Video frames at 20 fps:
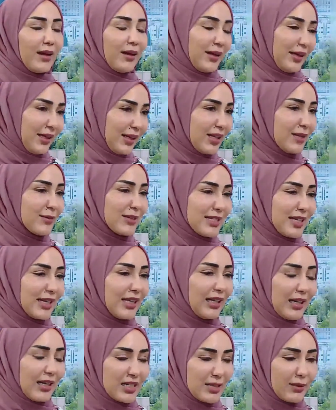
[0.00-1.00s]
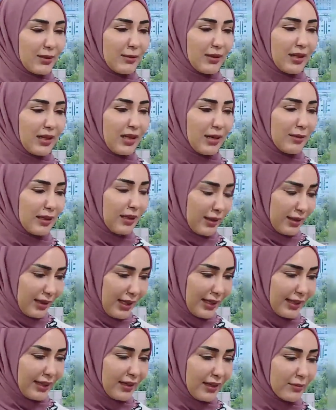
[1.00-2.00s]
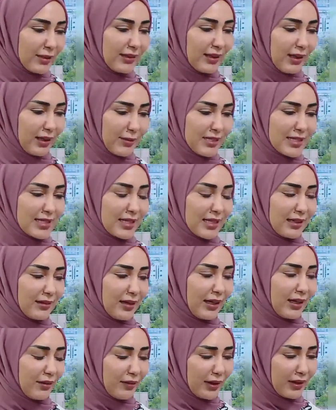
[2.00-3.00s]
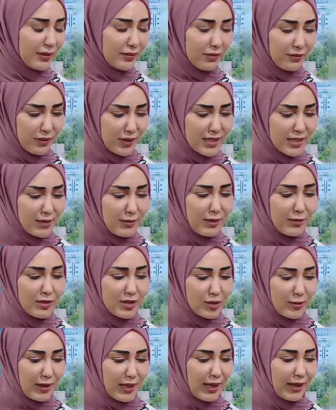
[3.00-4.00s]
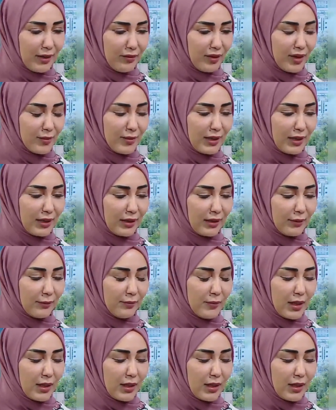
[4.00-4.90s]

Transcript: يعني انا بتذكر على سبيل المثال قبل هذا الحكي قبل تقريبا سنتين كان no. نعم. في زميل من زملائي في امريكا